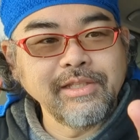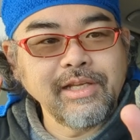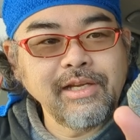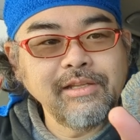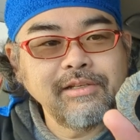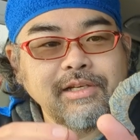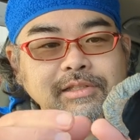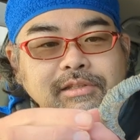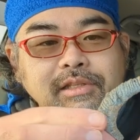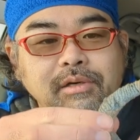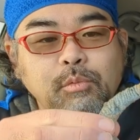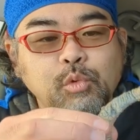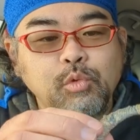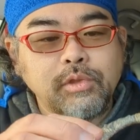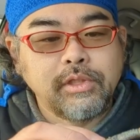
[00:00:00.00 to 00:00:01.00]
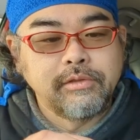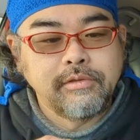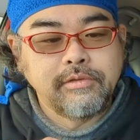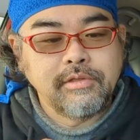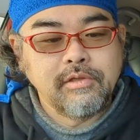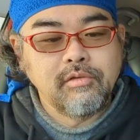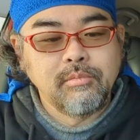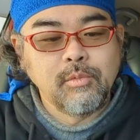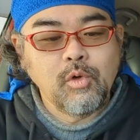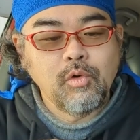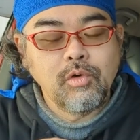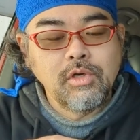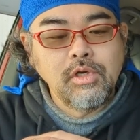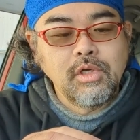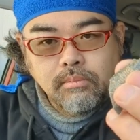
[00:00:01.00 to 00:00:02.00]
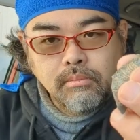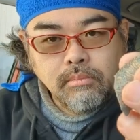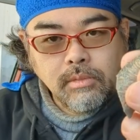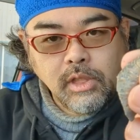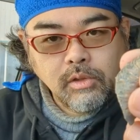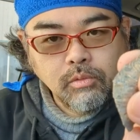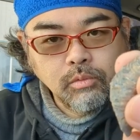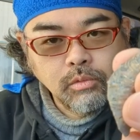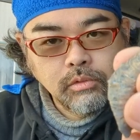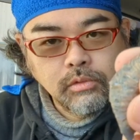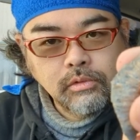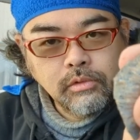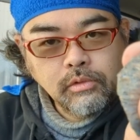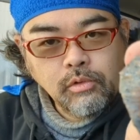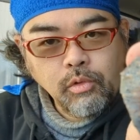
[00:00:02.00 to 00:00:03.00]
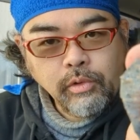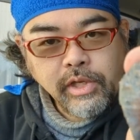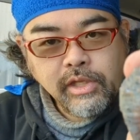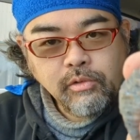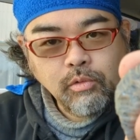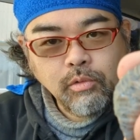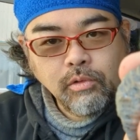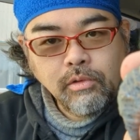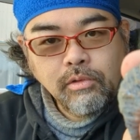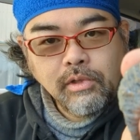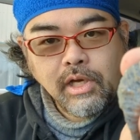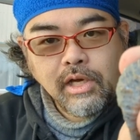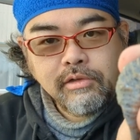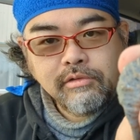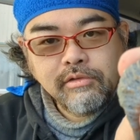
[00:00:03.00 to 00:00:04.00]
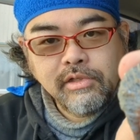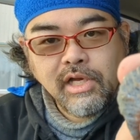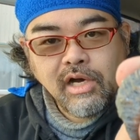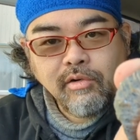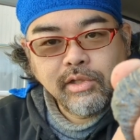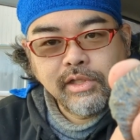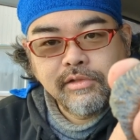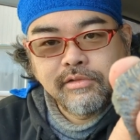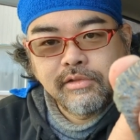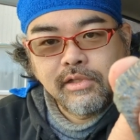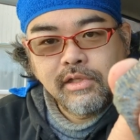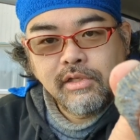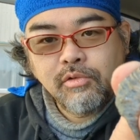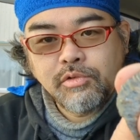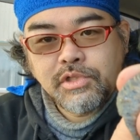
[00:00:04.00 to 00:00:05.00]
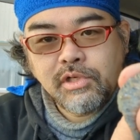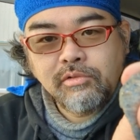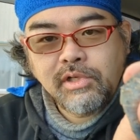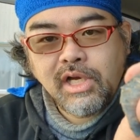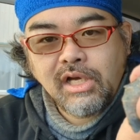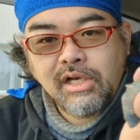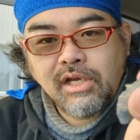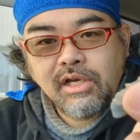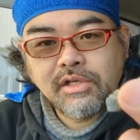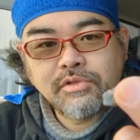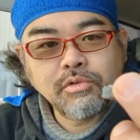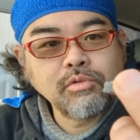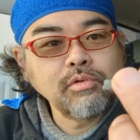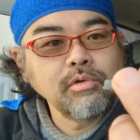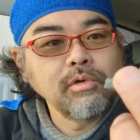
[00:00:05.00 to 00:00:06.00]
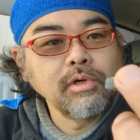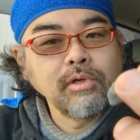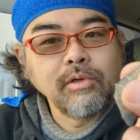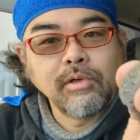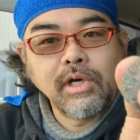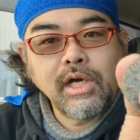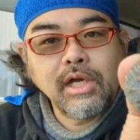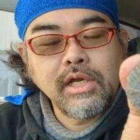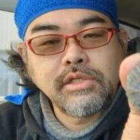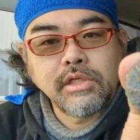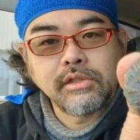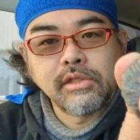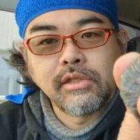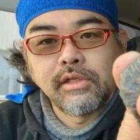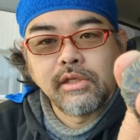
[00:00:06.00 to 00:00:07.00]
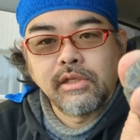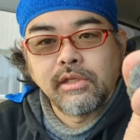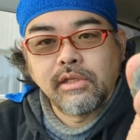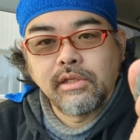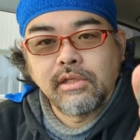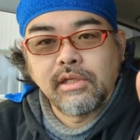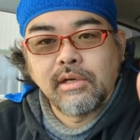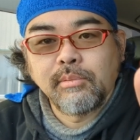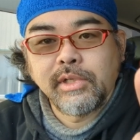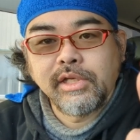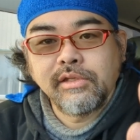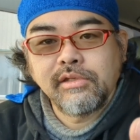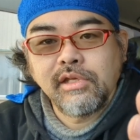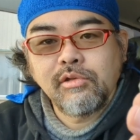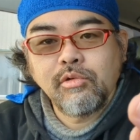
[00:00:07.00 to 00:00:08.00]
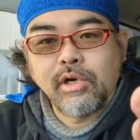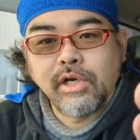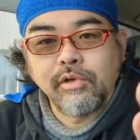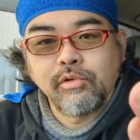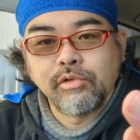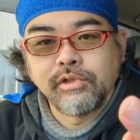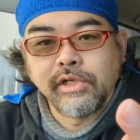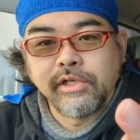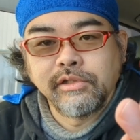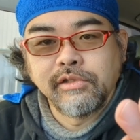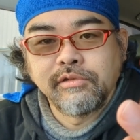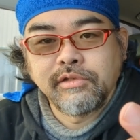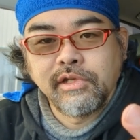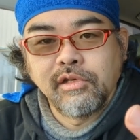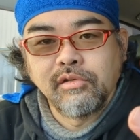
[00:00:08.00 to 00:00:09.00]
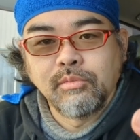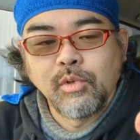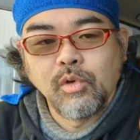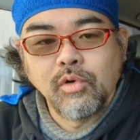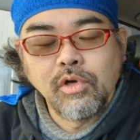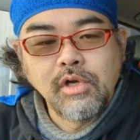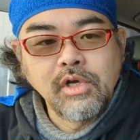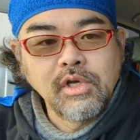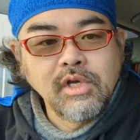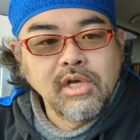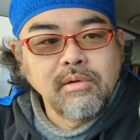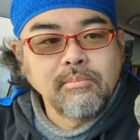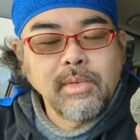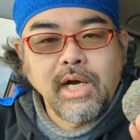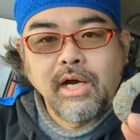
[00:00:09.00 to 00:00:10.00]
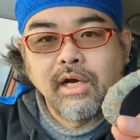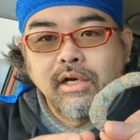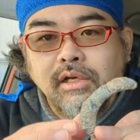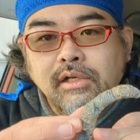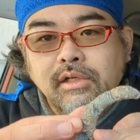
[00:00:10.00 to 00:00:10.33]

ならなかったものなんですけども、まあ、このトゲのある側ですねこちらの殻がちょっと剥がれちゃってて、えー、あまり程度は良くないんですけれどもまあ